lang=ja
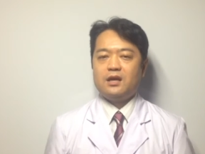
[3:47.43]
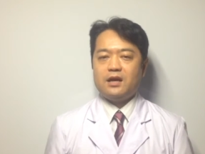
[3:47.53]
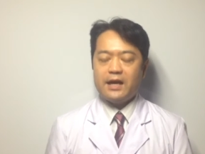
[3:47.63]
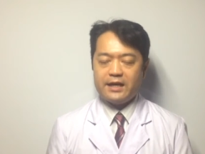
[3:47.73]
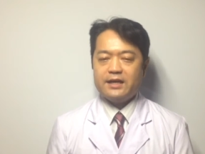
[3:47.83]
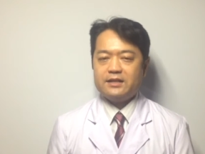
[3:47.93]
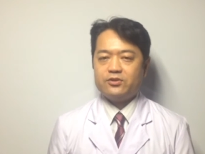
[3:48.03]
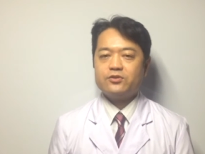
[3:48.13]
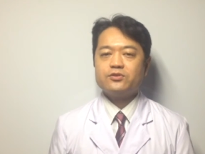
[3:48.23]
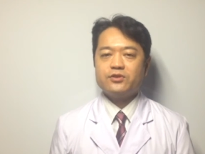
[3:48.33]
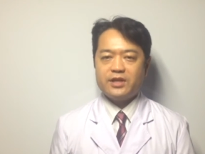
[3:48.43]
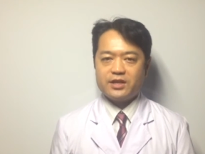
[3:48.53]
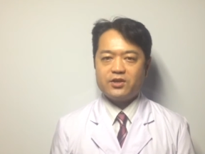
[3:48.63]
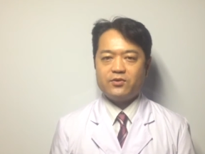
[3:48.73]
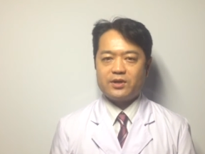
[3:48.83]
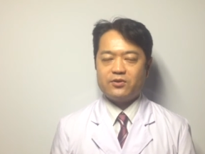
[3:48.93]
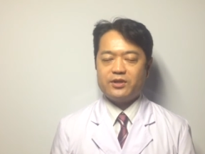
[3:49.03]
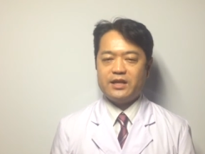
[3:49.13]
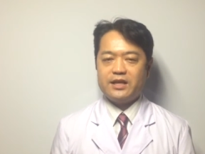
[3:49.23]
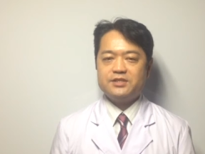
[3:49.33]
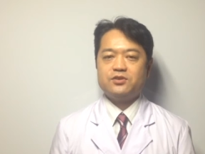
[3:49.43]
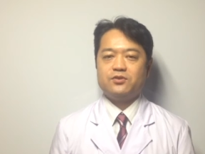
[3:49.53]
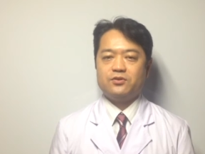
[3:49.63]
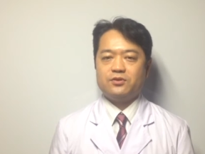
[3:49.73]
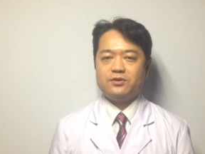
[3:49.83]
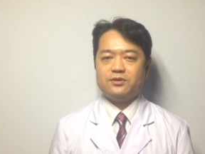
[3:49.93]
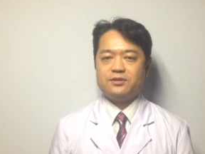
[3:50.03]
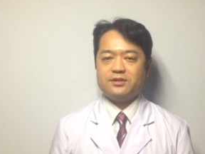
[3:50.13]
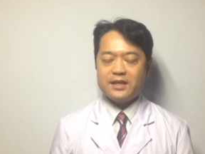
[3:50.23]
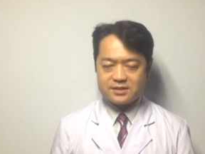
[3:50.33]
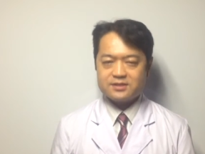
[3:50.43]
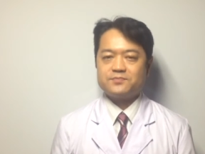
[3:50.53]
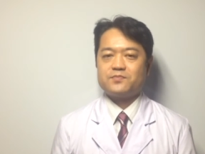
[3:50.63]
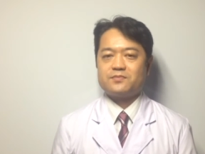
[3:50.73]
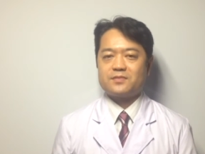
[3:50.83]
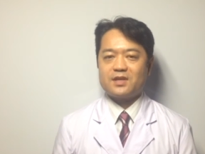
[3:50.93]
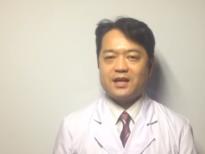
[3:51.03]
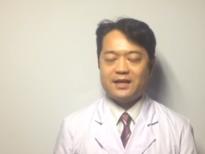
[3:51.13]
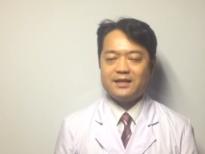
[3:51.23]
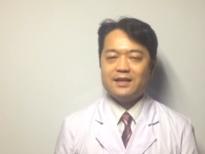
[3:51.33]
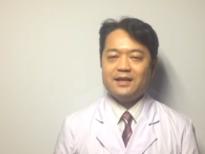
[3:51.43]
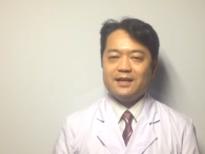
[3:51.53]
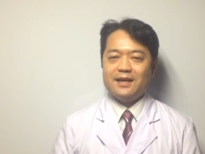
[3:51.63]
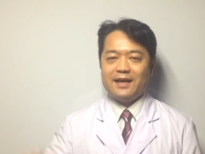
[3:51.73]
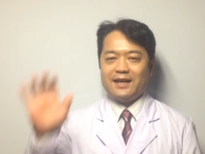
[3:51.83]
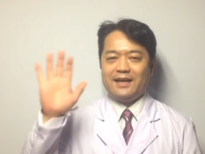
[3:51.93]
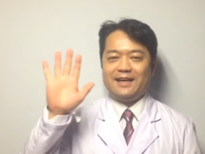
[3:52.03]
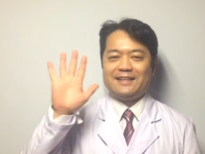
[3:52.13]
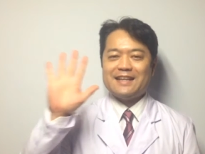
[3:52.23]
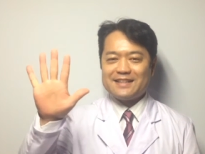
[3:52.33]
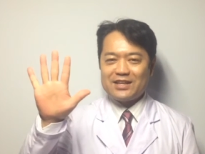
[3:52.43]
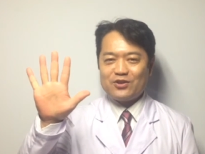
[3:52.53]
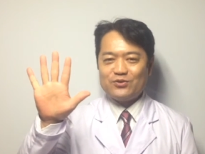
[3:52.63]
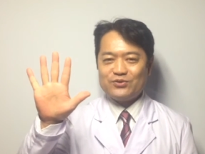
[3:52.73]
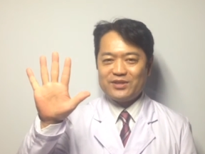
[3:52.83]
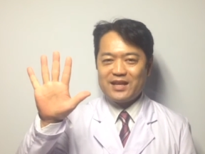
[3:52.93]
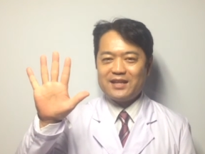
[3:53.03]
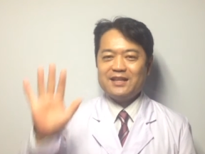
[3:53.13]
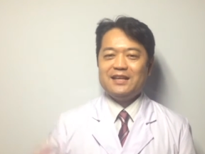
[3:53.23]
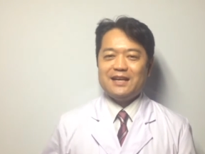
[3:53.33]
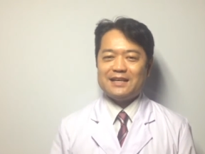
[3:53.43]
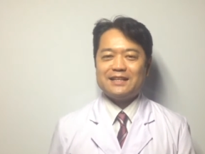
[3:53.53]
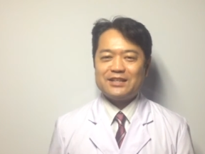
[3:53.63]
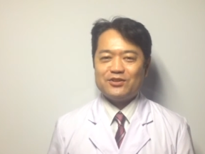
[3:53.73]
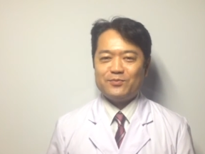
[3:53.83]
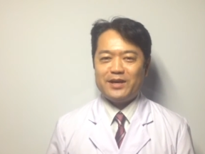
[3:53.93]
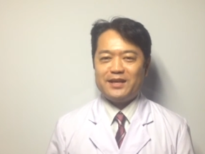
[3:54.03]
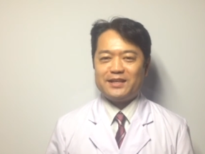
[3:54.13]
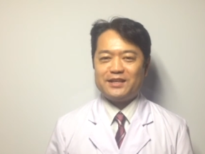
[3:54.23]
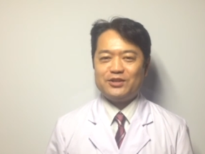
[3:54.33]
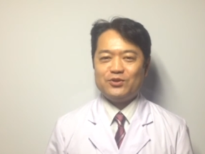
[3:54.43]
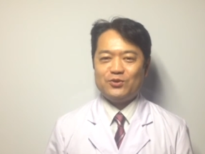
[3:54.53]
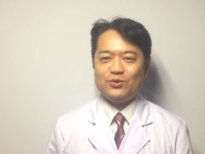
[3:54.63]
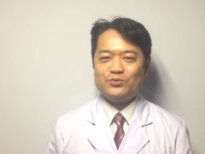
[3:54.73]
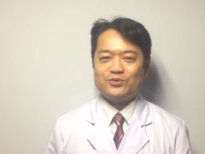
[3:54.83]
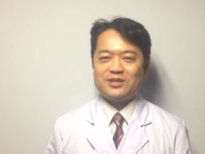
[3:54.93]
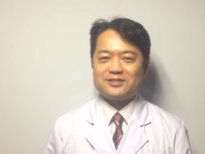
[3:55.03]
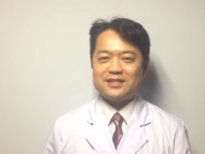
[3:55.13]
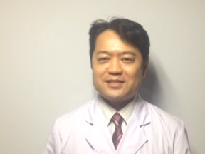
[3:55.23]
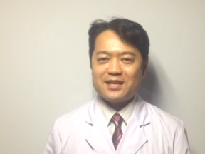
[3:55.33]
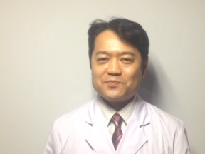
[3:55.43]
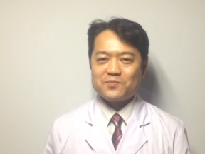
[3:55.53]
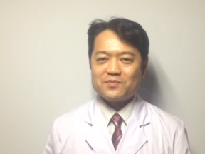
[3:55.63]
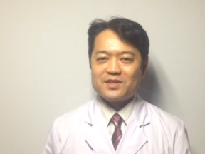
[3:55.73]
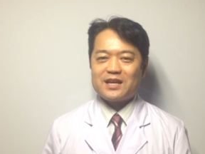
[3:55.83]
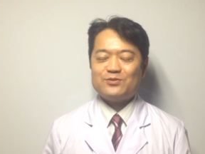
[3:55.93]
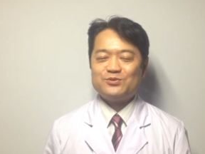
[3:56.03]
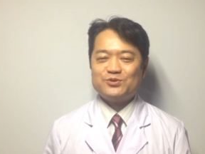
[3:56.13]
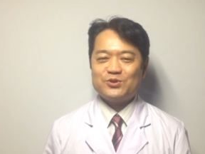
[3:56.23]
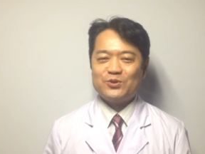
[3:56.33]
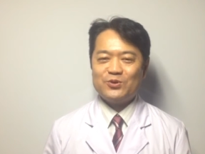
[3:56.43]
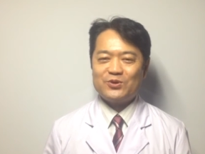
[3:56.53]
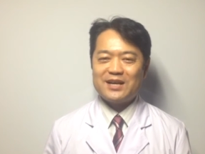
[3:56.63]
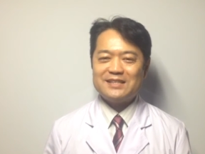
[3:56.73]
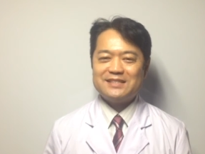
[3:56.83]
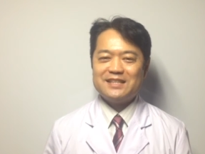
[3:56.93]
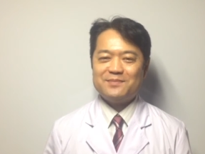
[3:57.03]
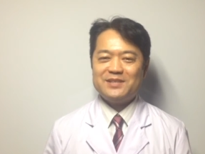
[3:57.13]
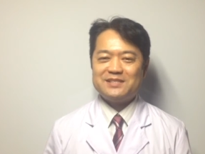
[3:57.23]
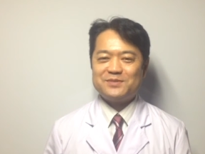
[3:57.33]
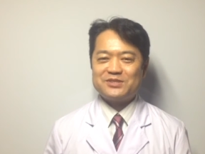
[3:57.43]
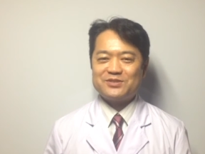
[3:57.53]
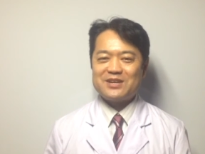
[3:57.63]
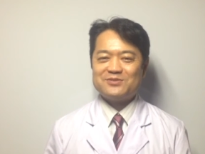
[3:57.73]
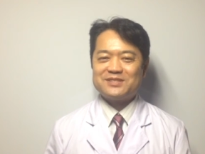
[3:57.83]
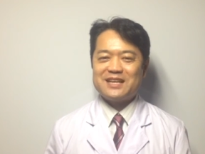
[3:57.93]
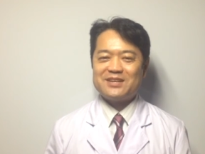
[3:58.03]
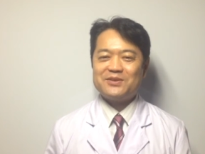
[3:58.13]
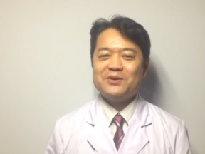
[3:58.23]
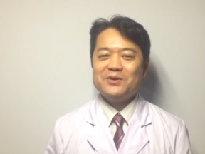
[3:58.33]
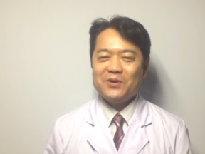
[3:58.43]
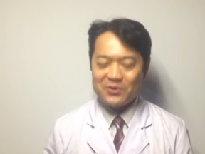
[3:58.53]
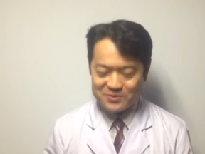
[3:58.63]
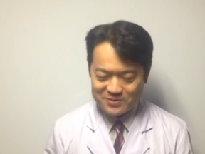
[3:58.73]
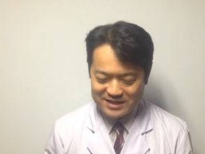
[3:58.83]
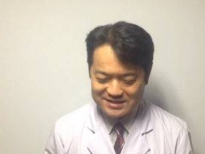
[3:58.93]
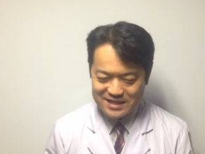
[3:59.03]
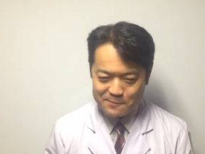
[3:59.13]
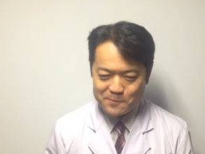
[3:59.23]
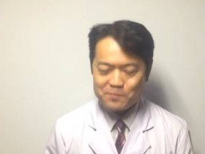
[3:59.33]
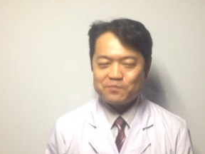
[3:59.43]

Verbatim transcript: はい。ということでね、今日はこれで以上です。はい。えー、たった5分で、あなたの免疫機能を復活させ、花粉症を改善に導くカウンセラーの大久保でした。